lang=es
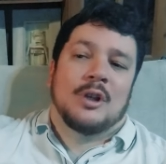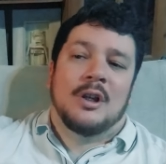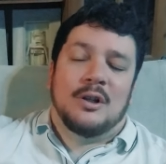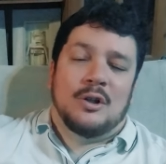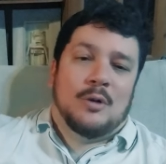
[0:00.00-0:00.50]

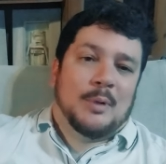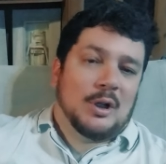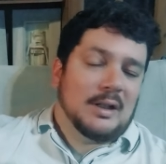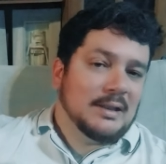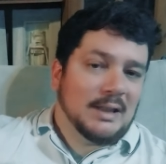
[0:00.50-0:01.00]
los
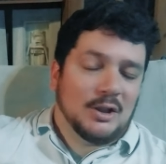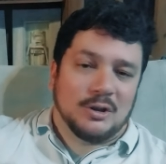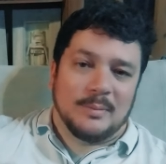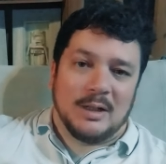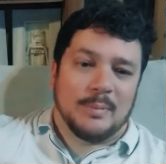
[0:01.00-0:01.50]
progresistas lo
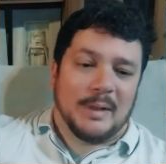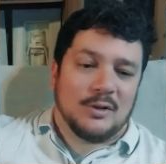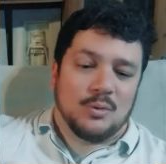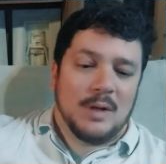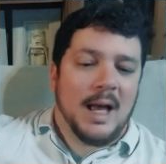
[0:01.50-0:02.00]
tomaron para
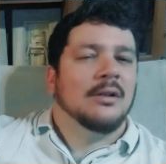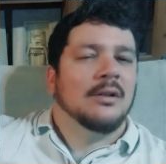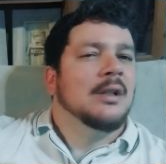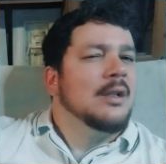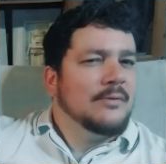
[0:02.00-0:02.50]
su lado.
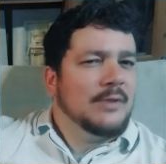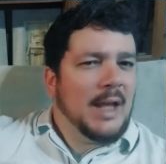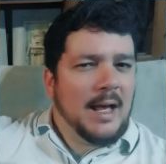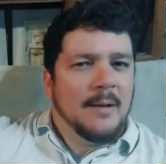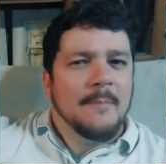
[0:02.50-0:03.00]
O
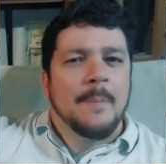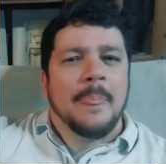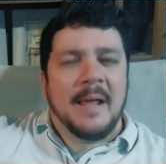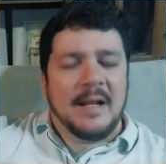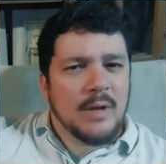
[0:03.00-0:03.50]
sea,
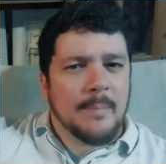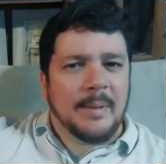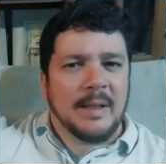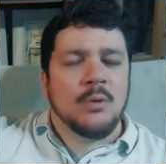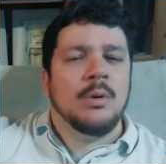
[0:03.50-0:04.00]
es una
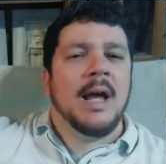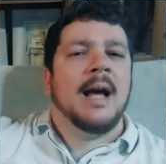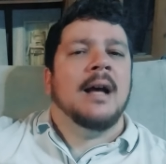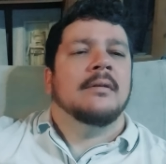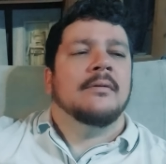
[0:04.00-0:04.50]

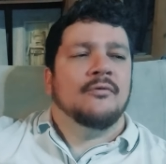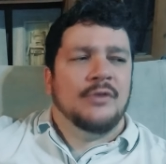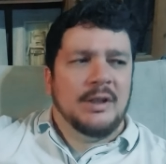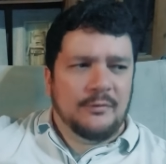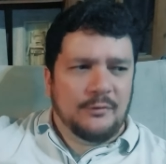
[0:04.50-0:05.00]
película
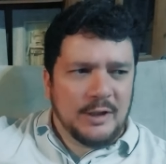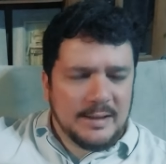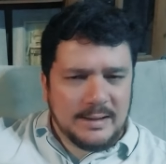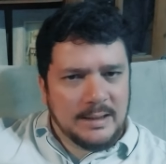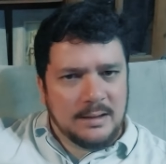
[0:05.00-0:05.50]

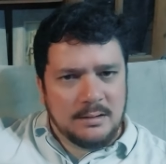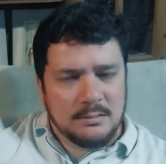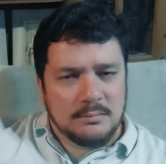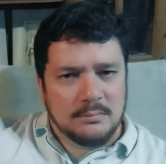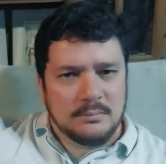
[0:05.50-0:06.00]
difícil
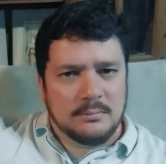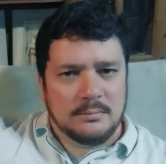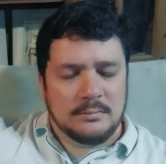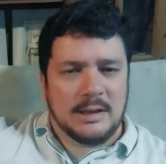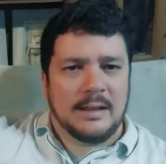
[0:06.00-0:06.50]

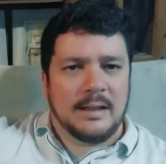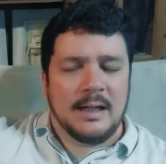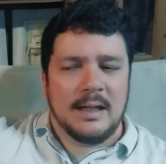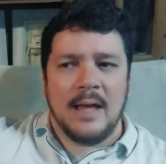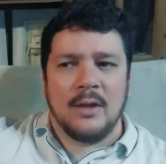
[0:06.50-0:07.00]
desde
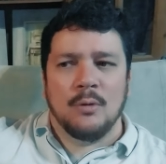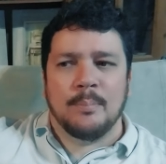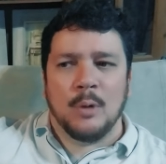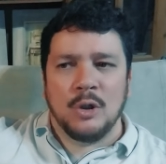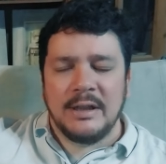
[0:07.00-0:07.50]
el lado
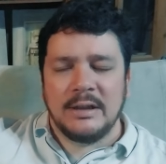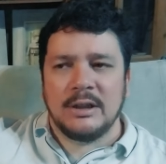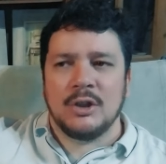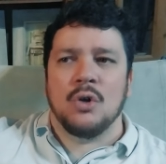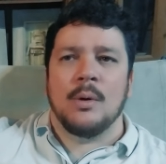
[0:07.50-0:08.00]

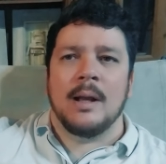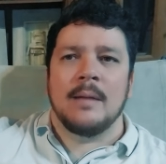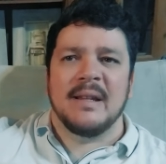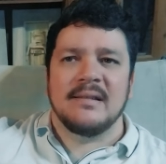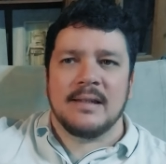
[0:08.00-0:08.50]
político o el
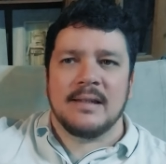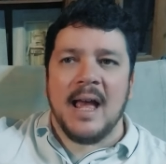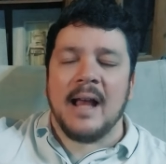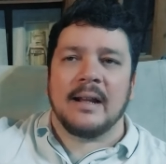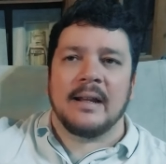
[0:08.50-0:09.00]

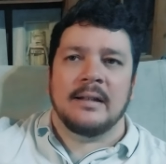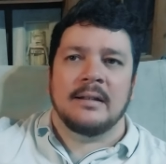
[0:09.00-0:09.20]
mensaje.